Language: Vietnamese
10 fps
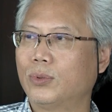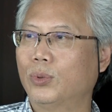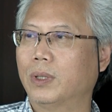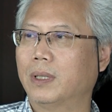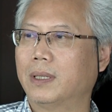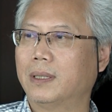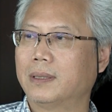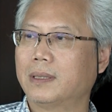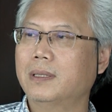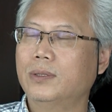của
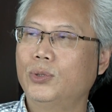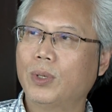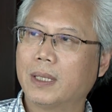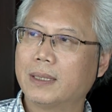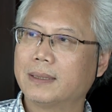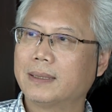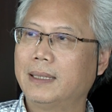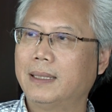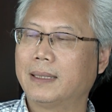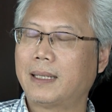tự truyện
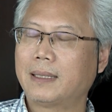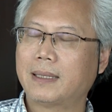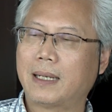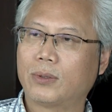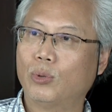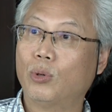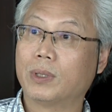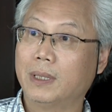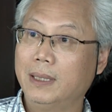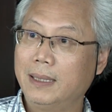hay là tác giả của hồi
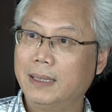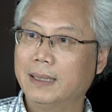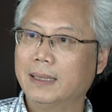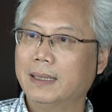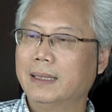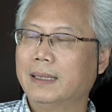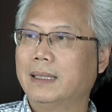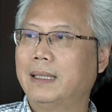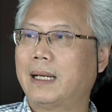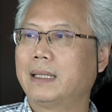ký
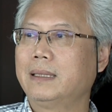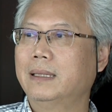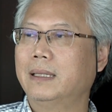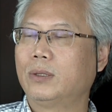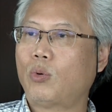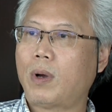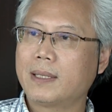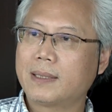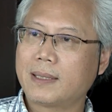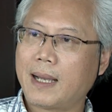là cái người
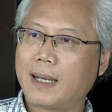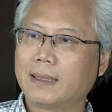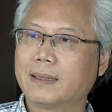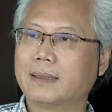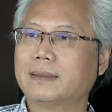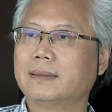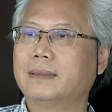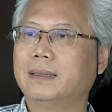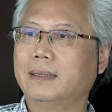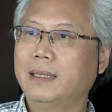quan sát
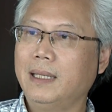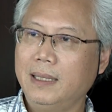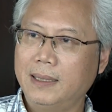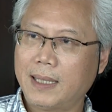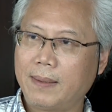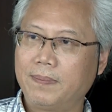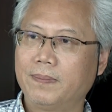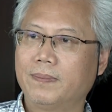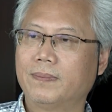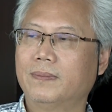ghi chép
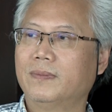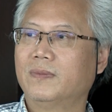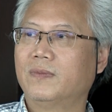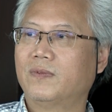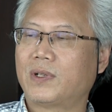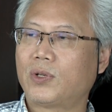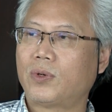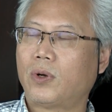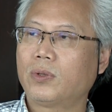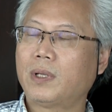và sau
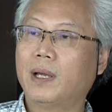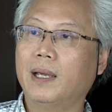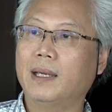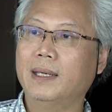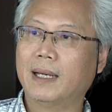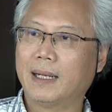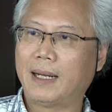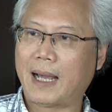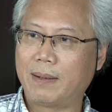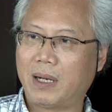đó thể hiện
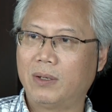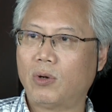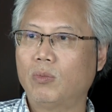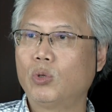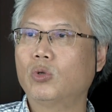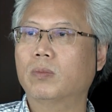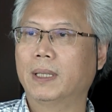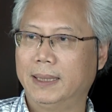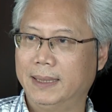lại bằng ngòi bút của mình